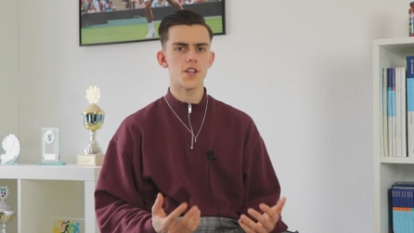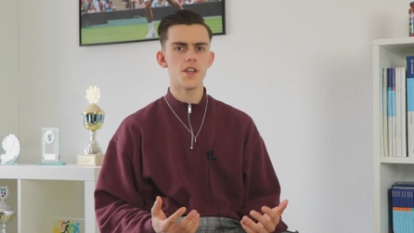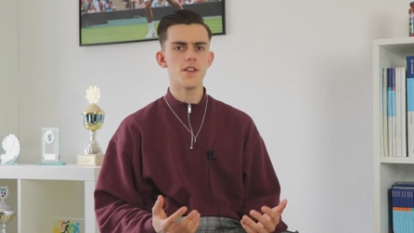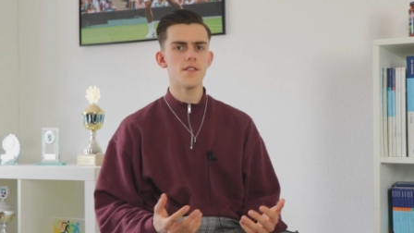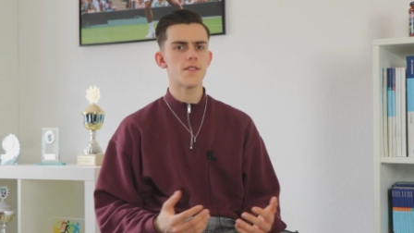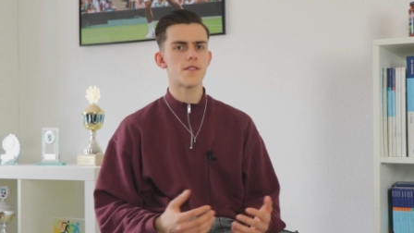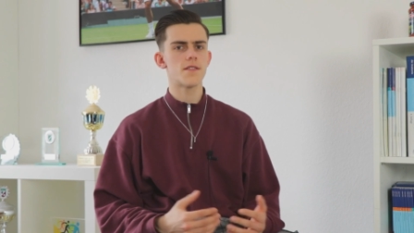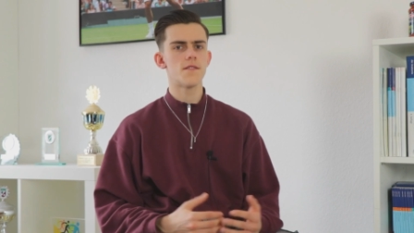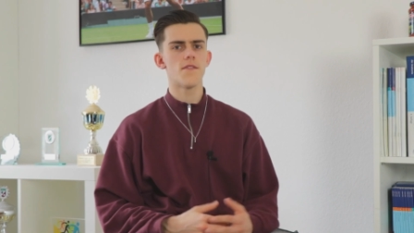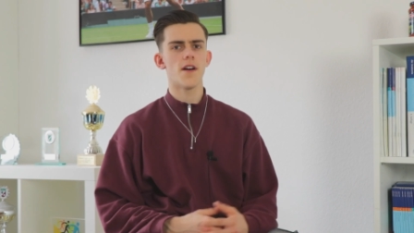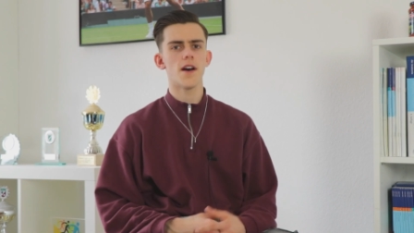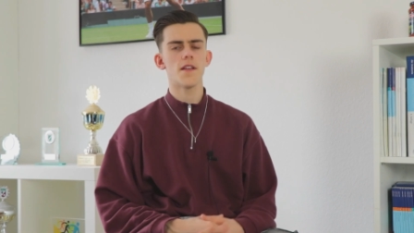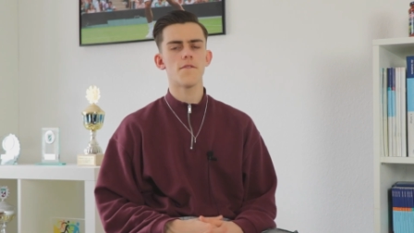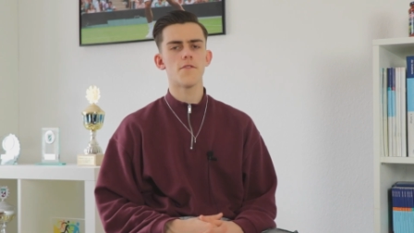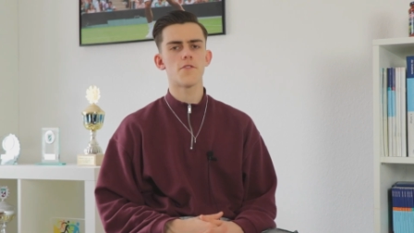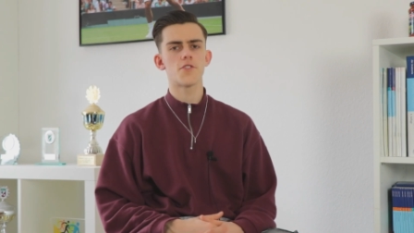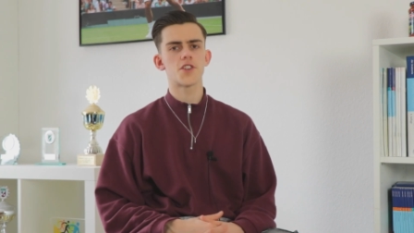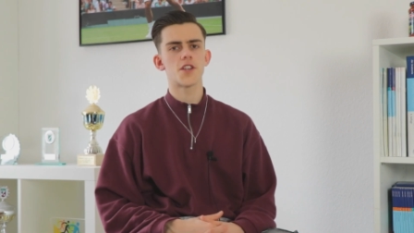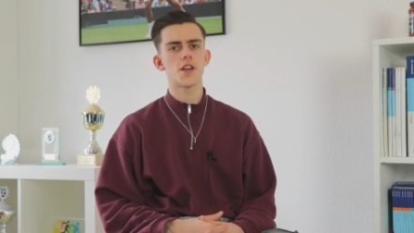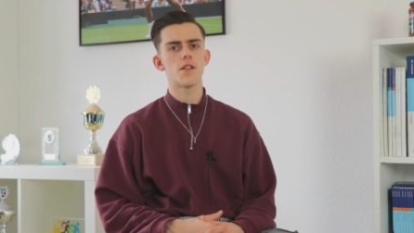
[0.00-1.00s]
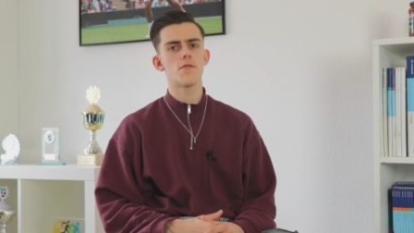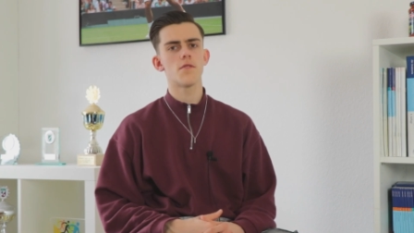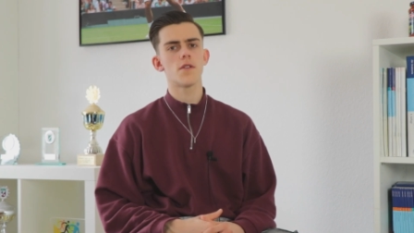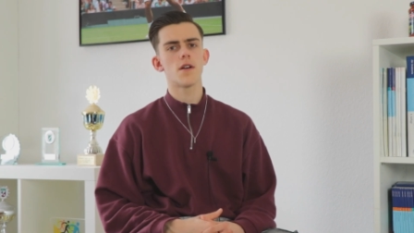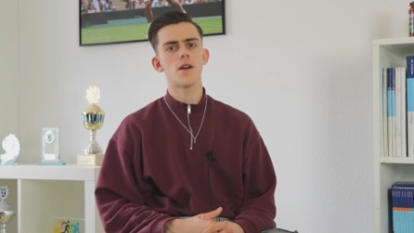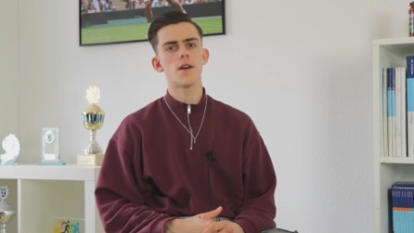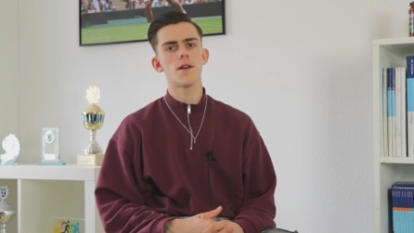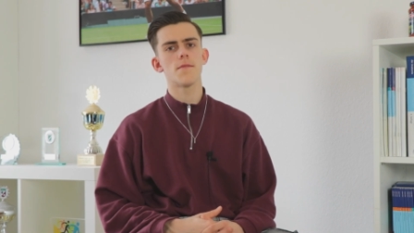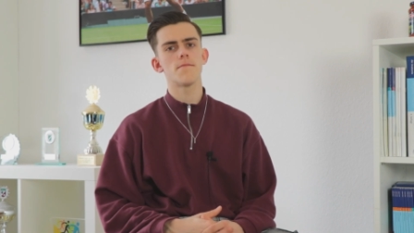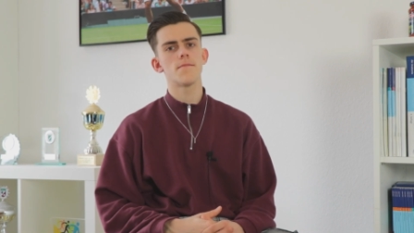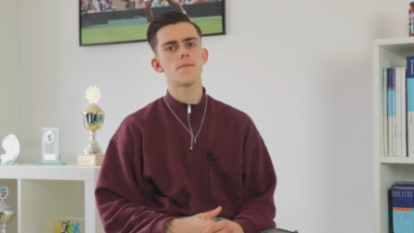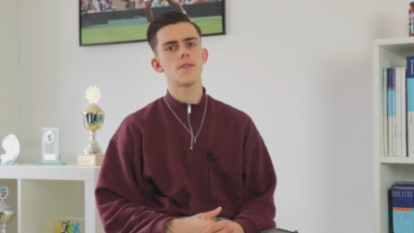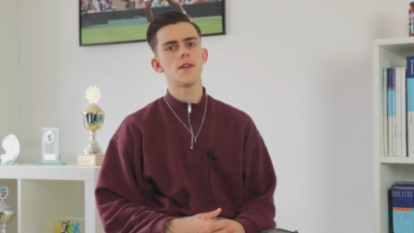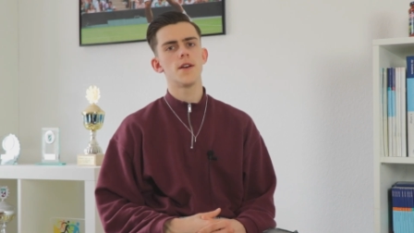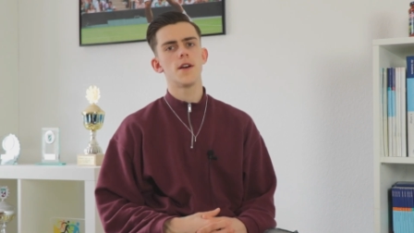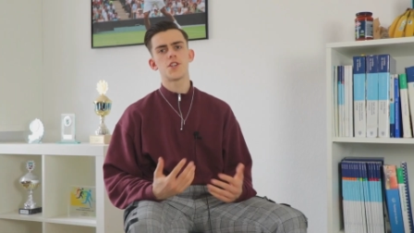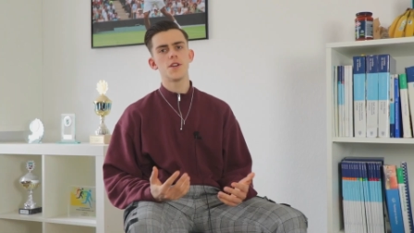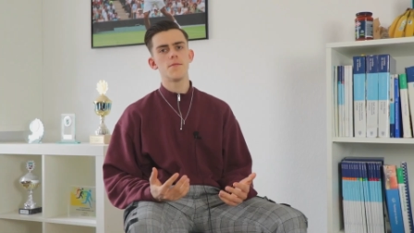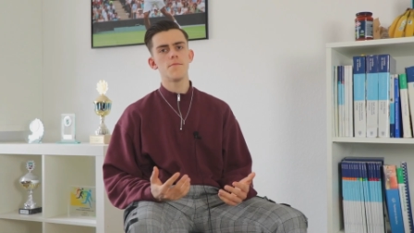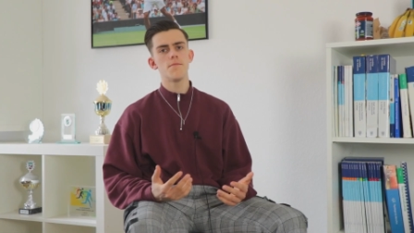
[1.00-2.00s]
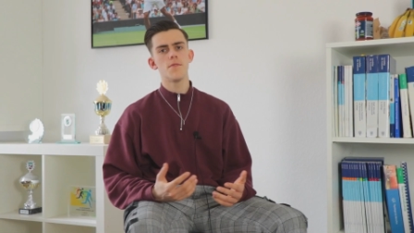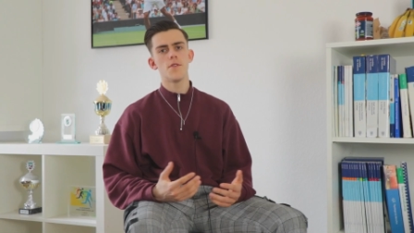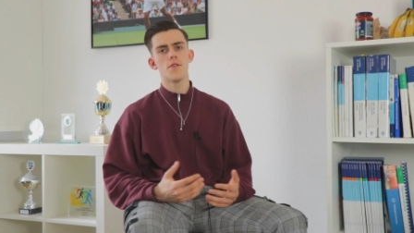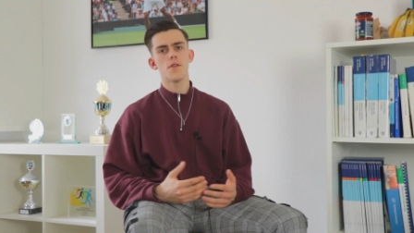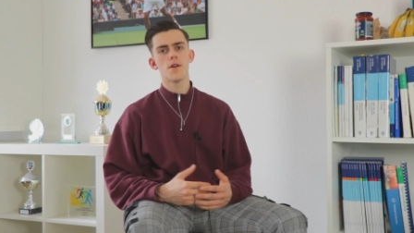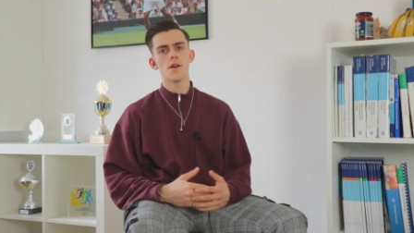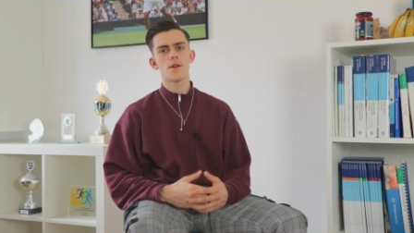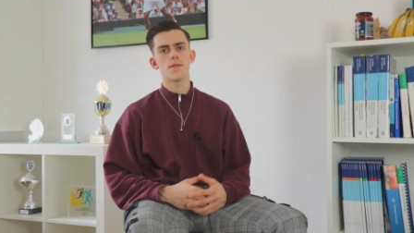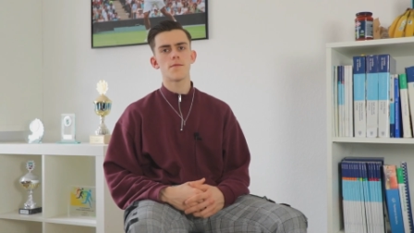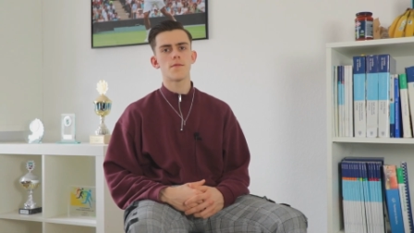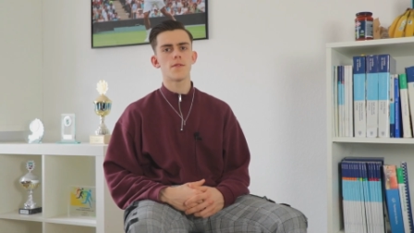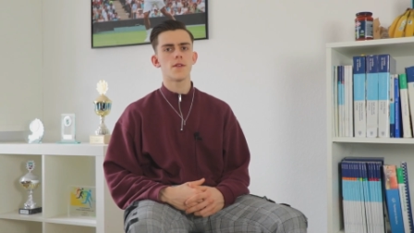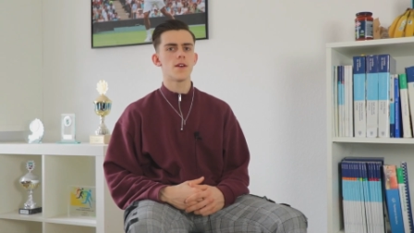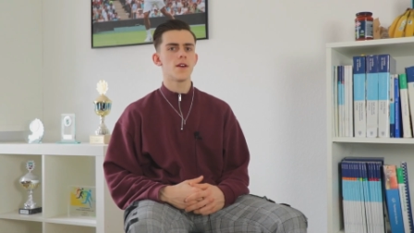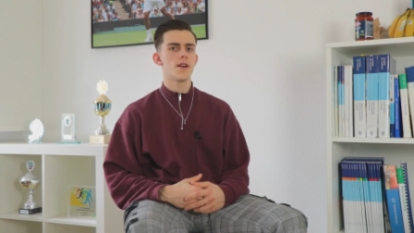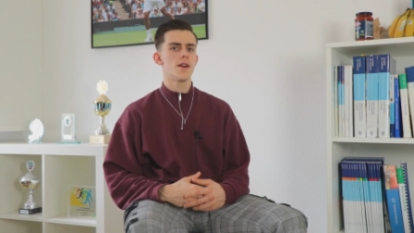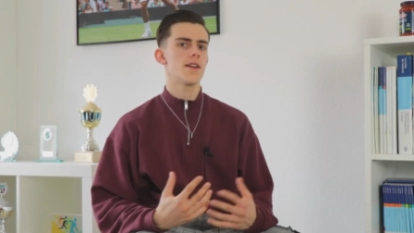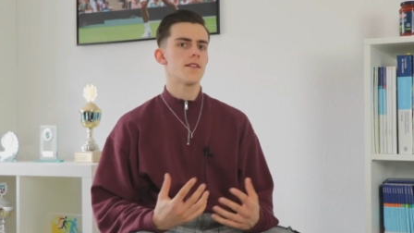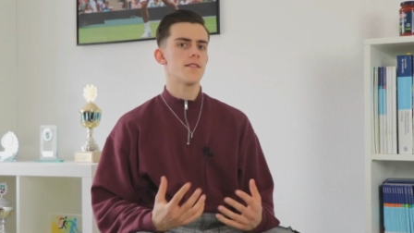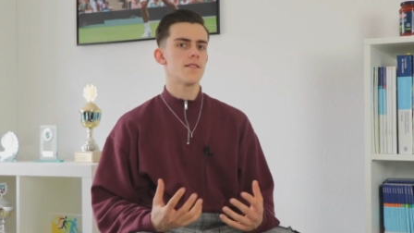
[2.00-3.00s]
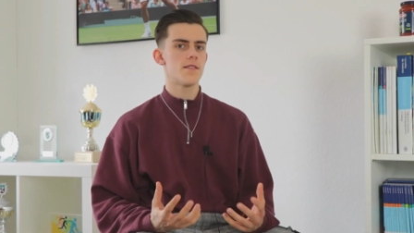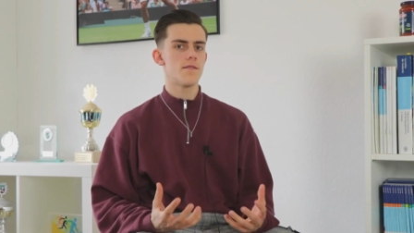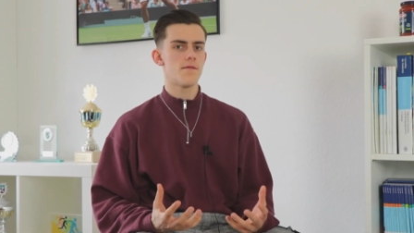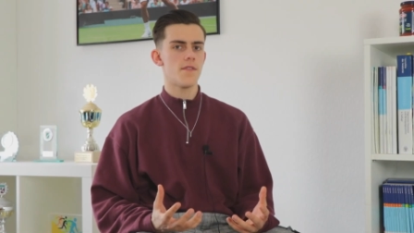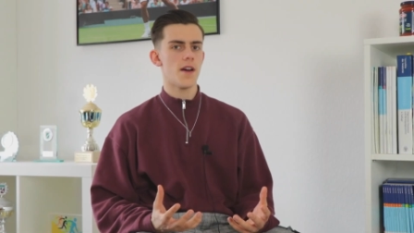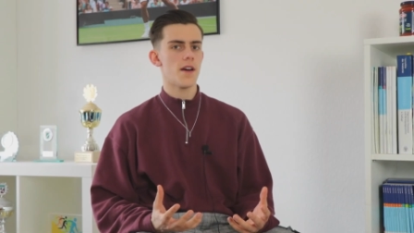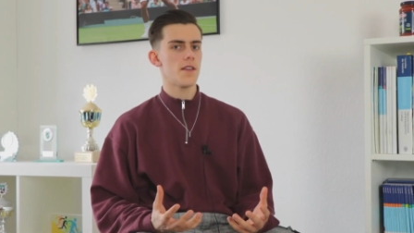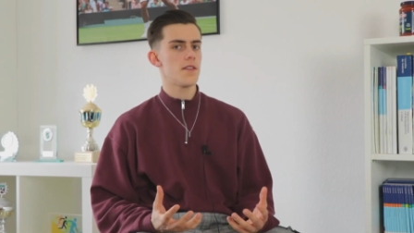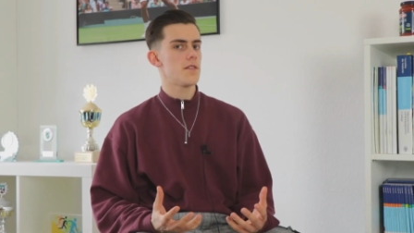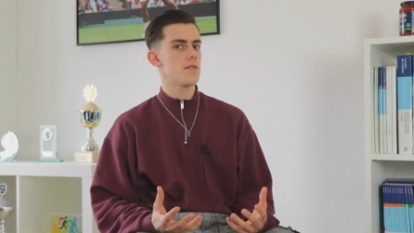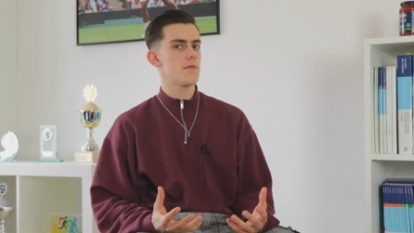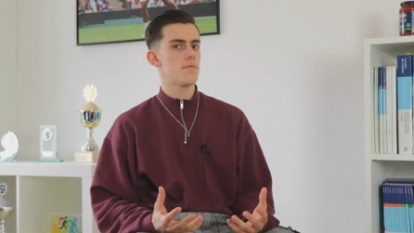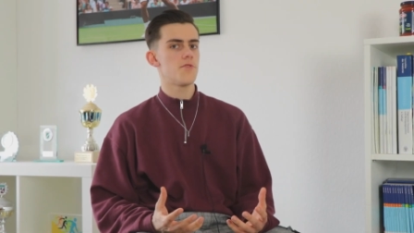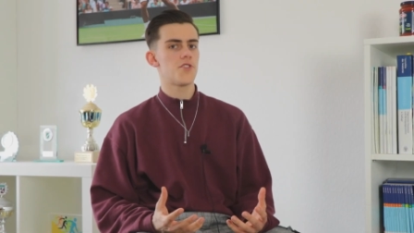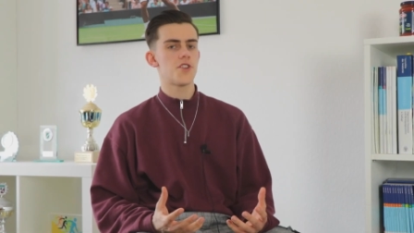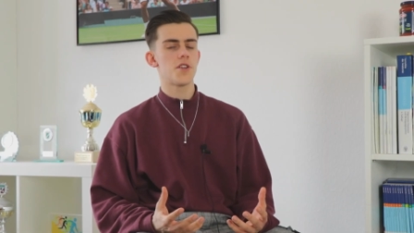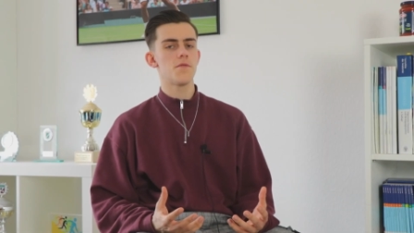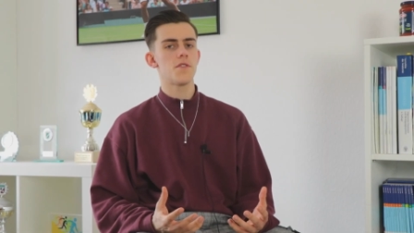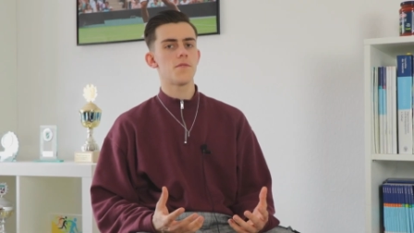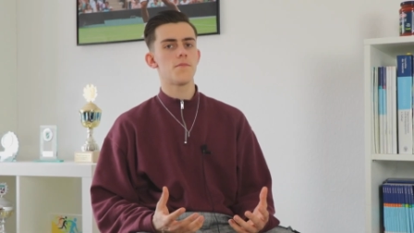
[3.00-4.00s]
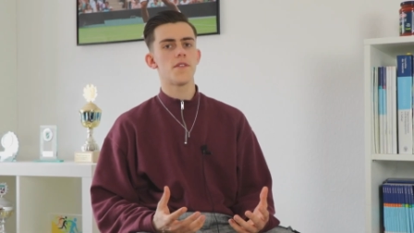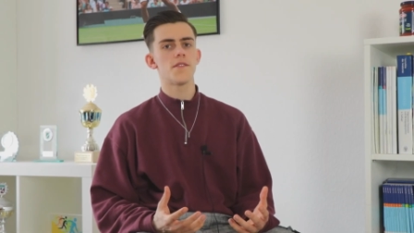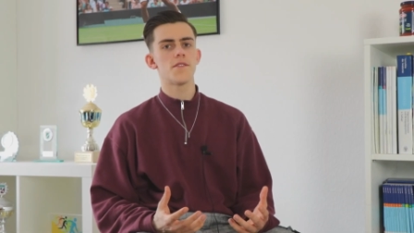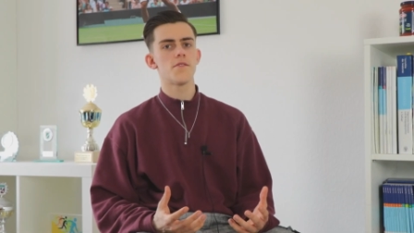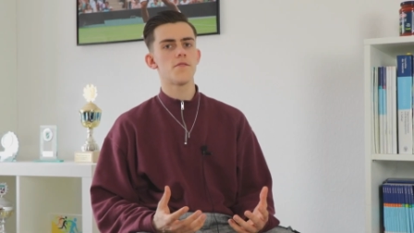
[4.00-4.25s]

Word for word: verschiedenste Wahnvorstellungen haben, Stimmen hören, denken, sie wären eine bestimmte